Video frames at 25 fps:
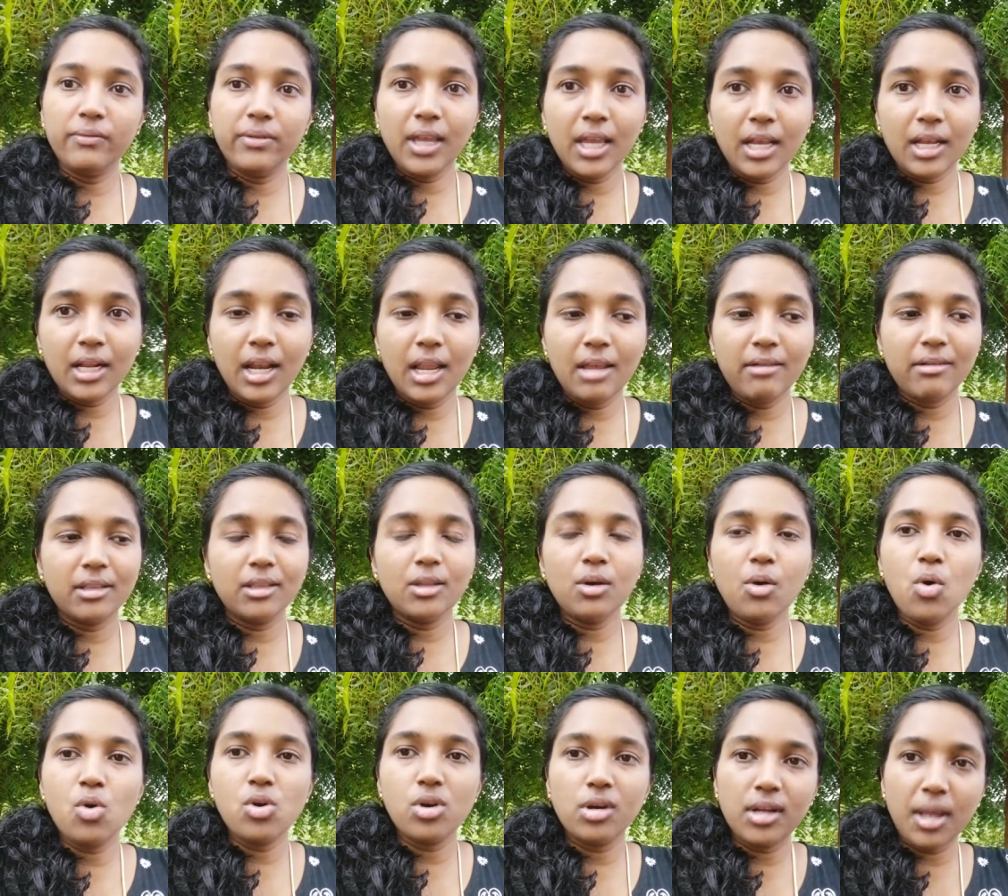வீக்லி வந்து
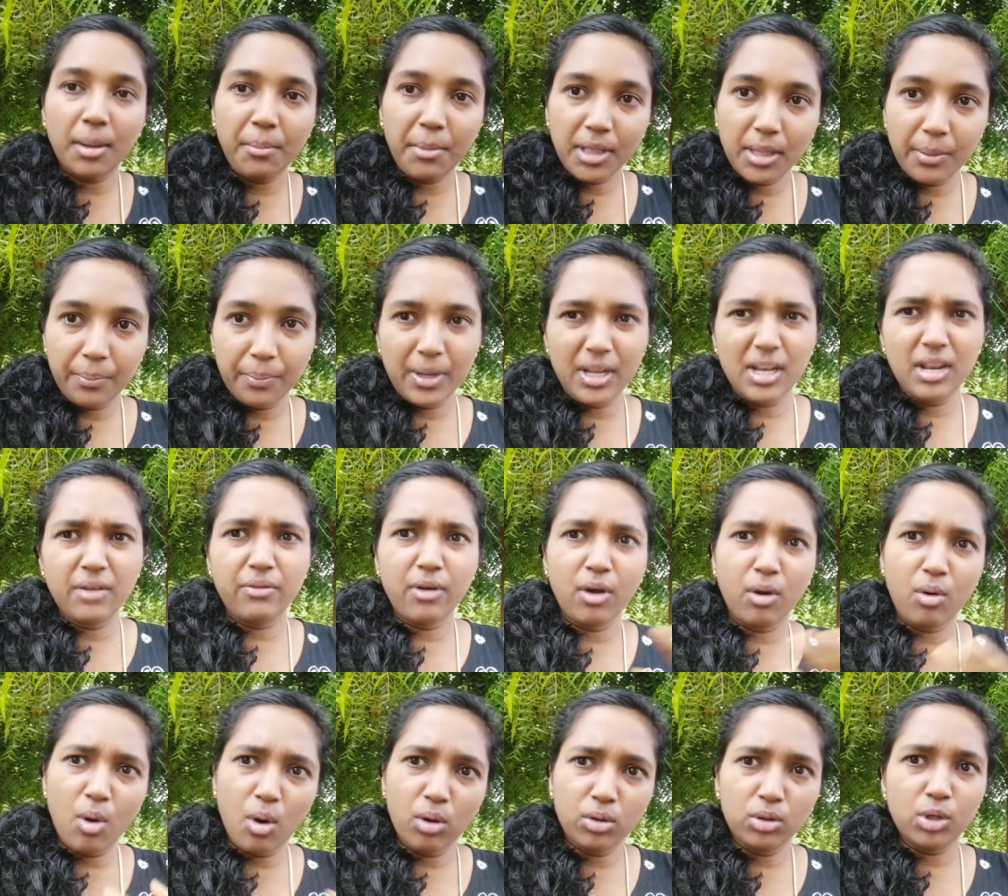ஒரு டைம் அந்த பிடிஎஃப்
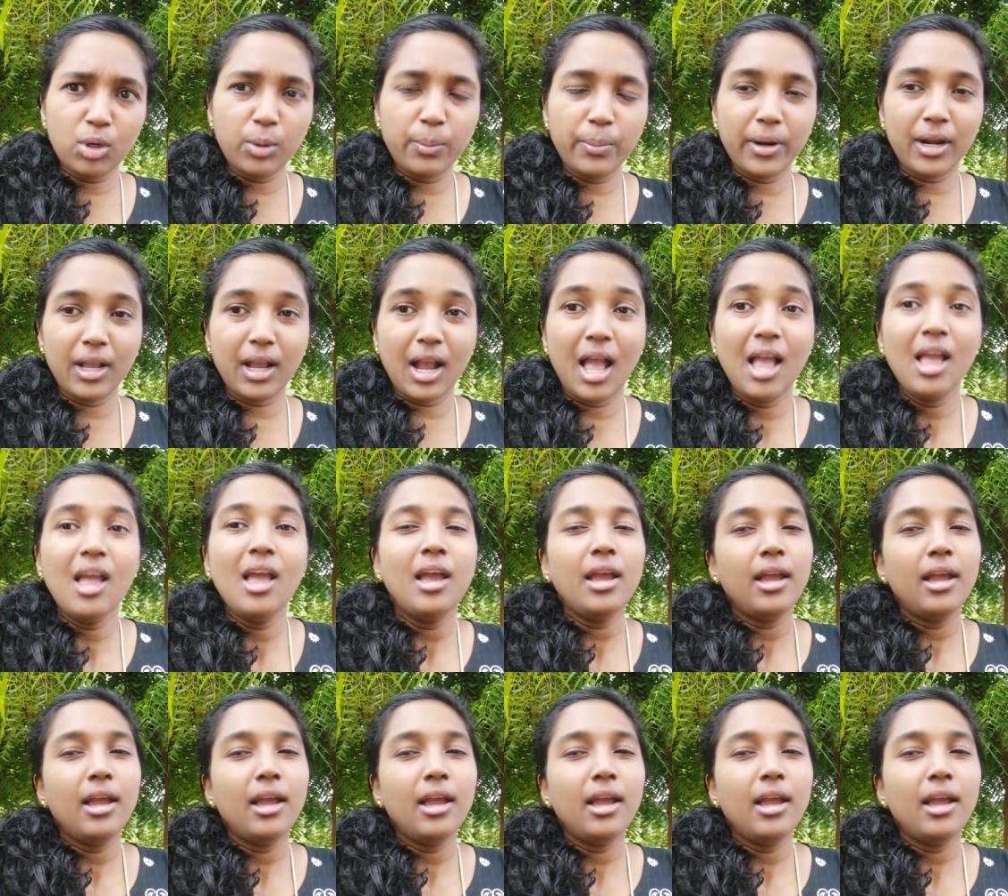கோ த்ரூ பண்ணுங்க